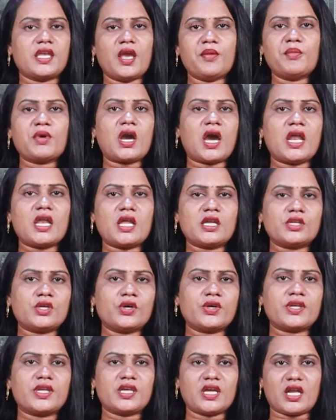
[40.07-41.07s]

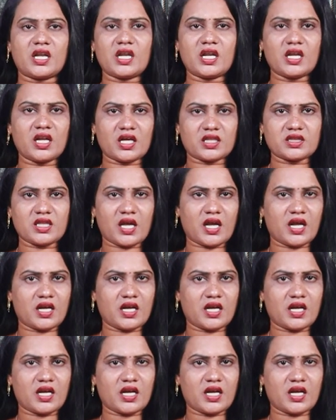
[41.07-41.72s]
ఎముకలలో ఎర్ర రక్త